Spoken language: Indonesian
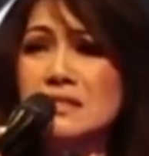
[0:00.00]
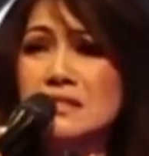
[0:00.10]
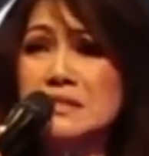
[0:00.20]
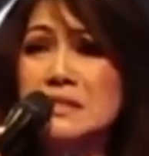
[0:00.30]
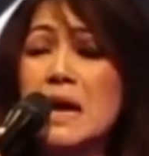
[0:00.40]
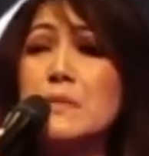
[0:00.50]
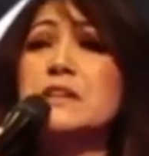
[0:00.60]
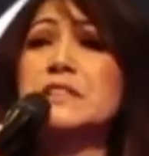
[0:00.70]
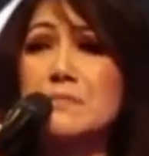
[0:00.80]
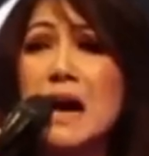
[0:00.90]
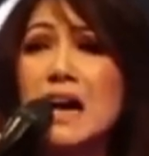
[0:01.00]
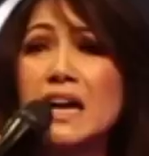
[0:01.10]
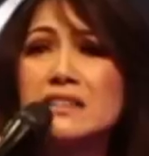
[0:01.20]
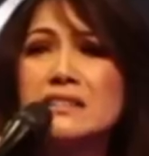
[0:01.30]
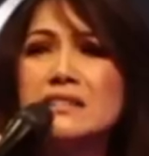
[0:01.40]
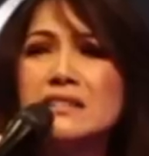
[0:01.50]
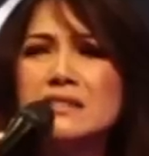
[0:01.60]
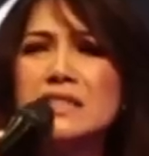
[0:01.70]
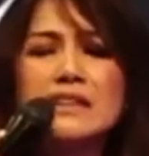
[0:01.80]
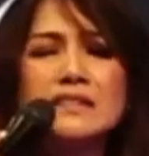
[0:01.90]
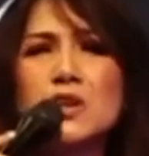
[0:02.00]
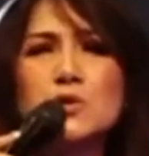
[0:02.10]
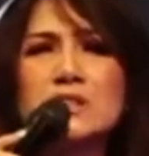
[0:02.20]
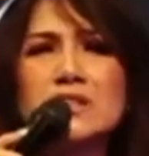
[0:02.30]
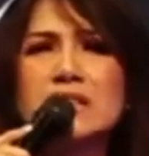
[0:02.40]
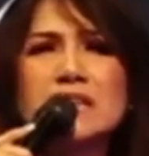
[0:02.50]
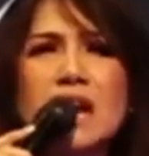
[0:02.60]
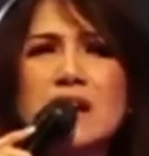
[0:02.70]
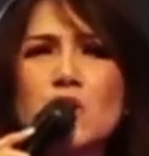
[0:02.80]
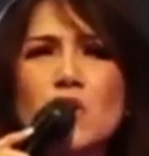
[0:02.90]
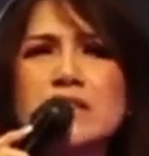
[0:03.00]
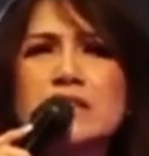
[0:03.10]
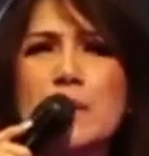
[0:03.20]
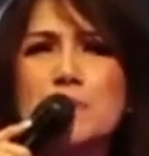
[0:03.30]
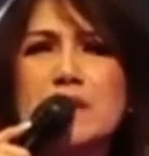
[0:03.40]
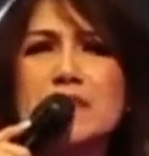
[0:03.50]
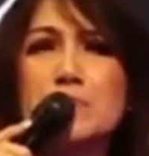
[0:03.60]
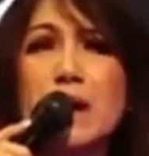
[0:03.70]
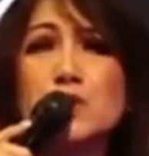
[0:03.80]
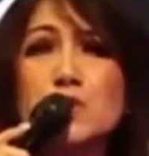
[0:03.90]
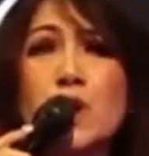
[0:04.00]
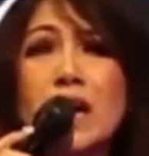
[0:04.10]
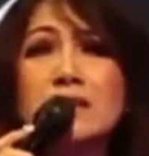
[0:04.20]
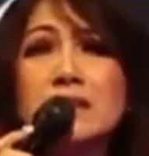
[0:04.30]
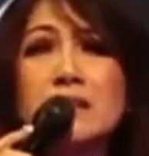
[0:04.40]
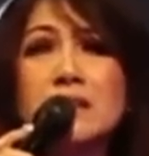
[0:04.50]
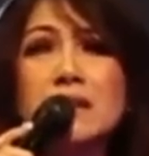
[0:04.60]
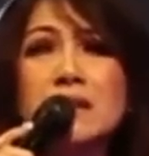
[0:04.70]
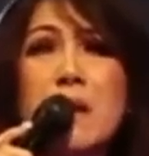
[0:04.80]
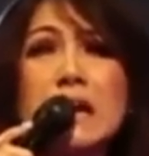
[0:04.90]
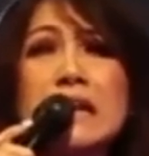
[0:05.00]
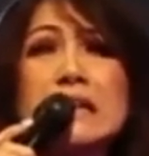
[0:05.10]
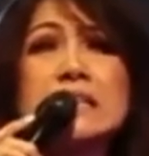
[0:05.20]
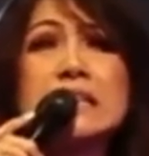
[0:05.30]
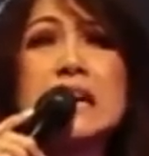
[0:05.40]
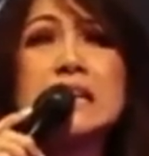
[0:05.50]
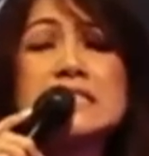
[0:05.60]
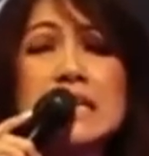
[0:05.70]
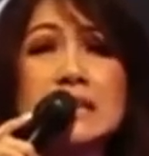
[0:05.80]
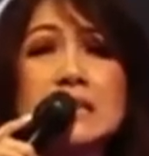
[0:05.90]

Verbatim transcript: Dengan bersemangat. Dia takut ketika engkau tetap menyembah Tuhan. Bahkan ketika di saat yang